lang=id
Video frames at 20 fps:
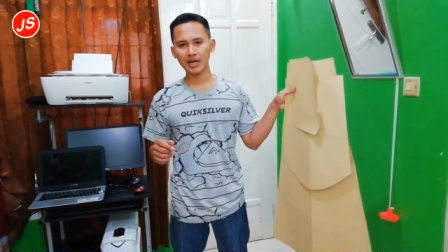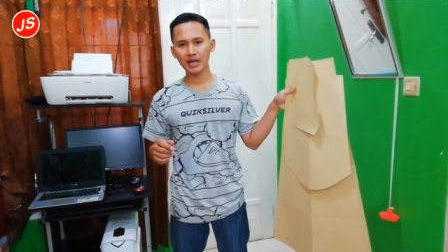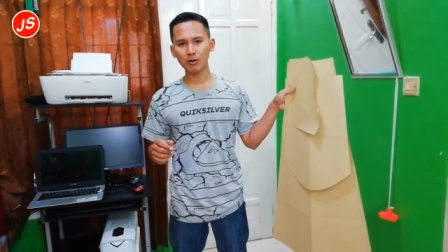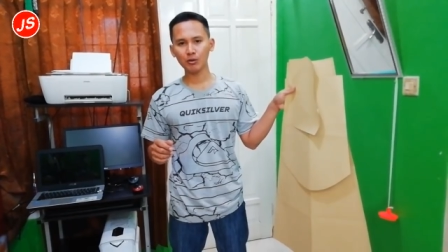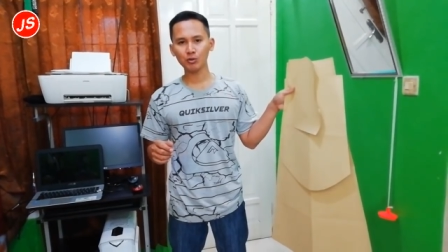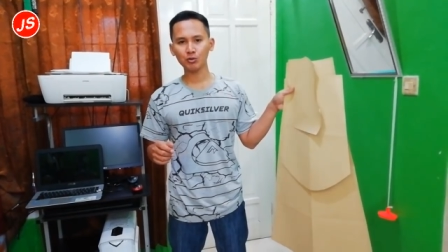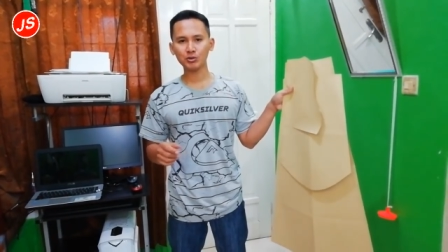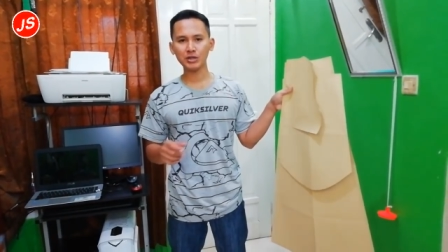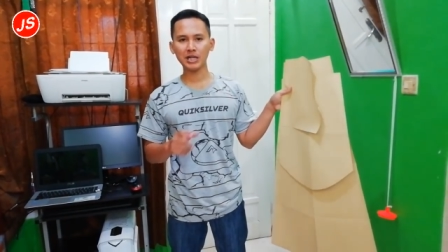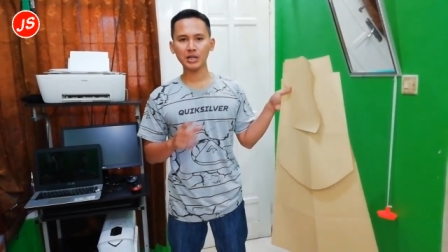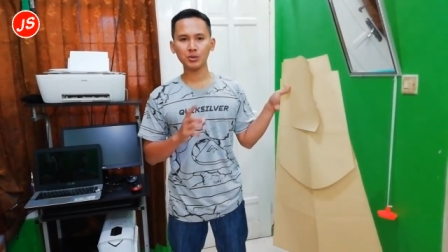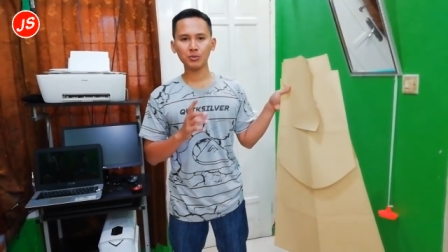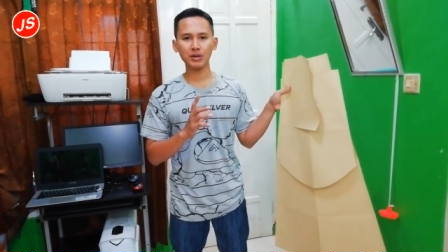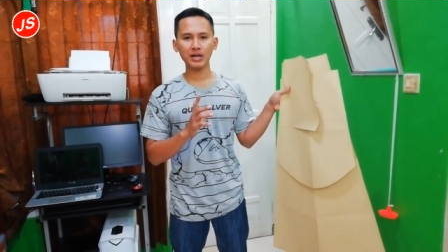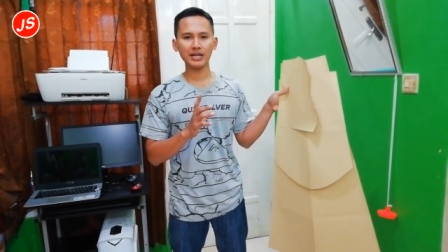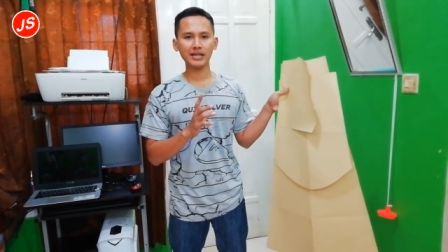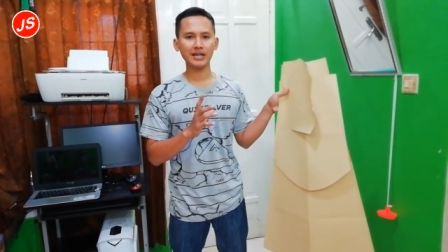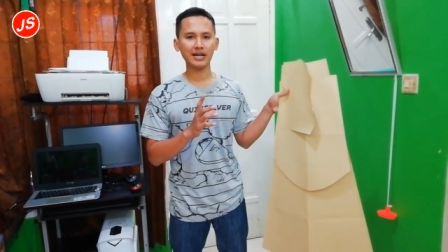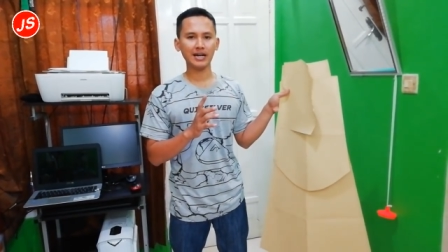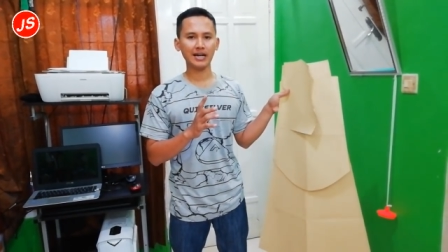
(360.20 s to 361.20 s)
kalau untuk
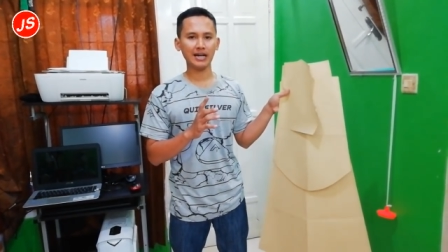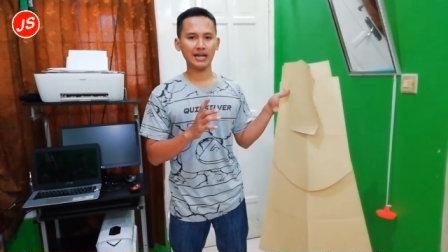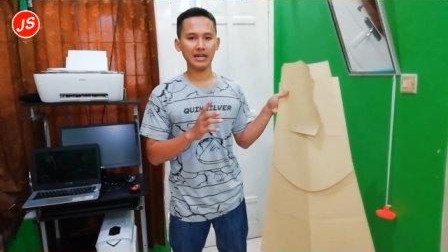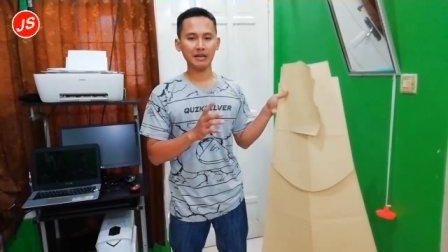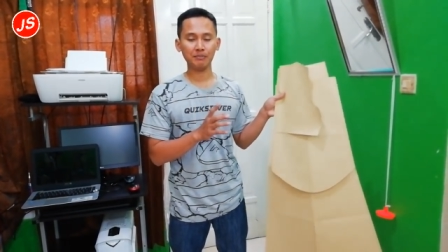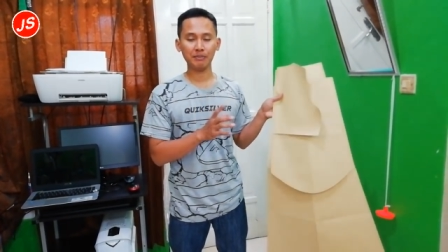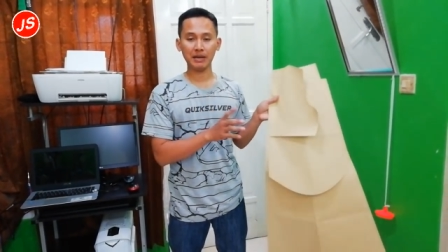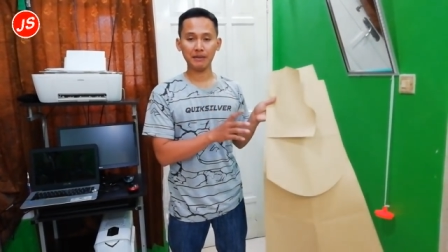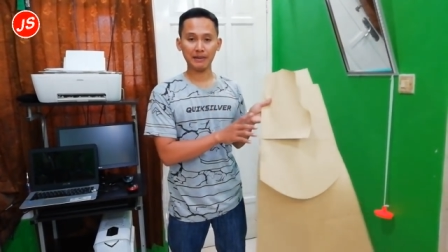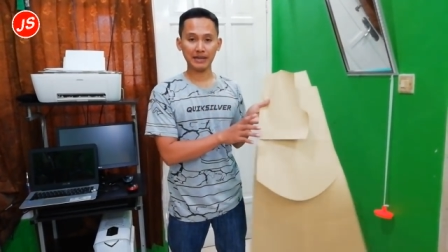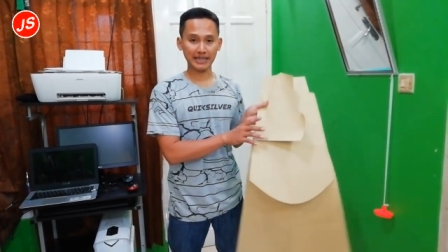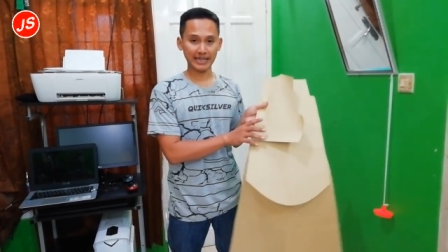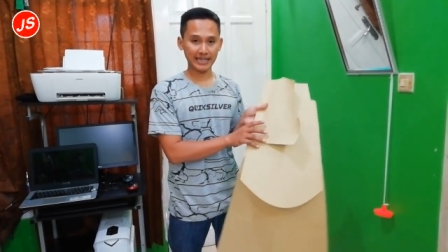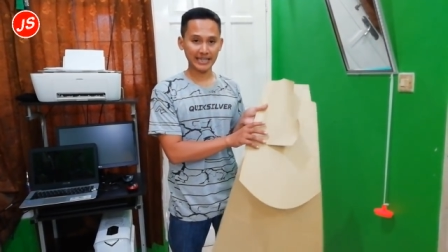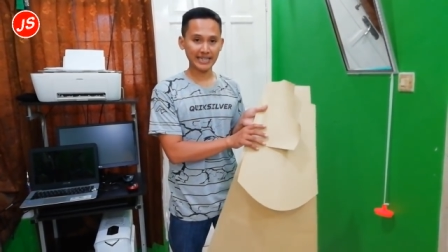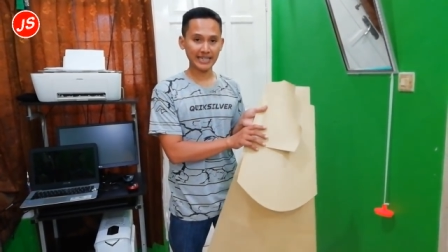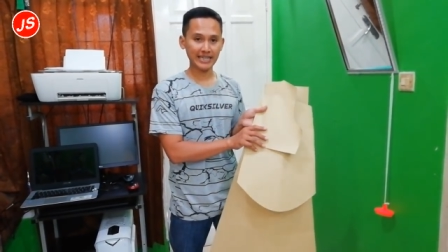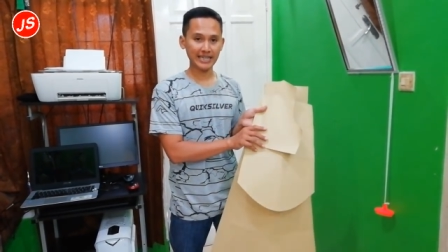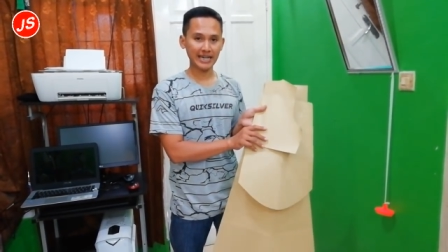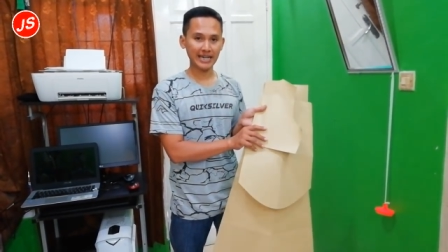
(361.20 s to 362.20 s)
satuan ya lebih hematan
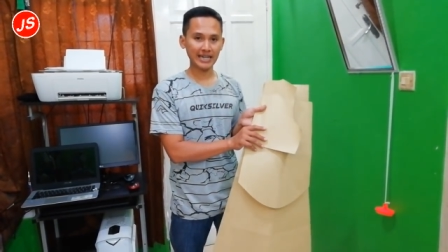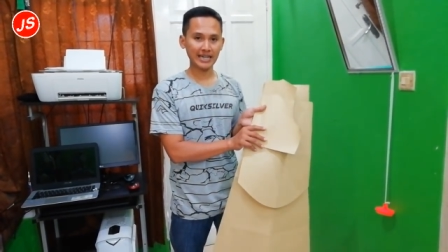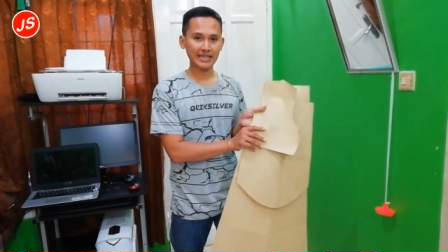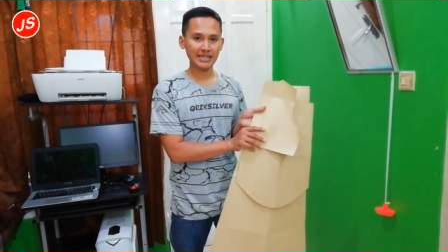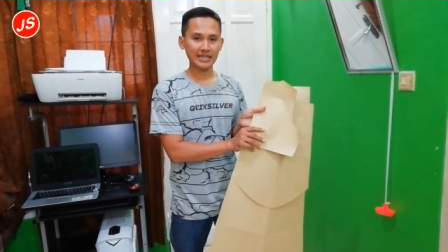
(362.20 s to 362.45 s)
ini ya.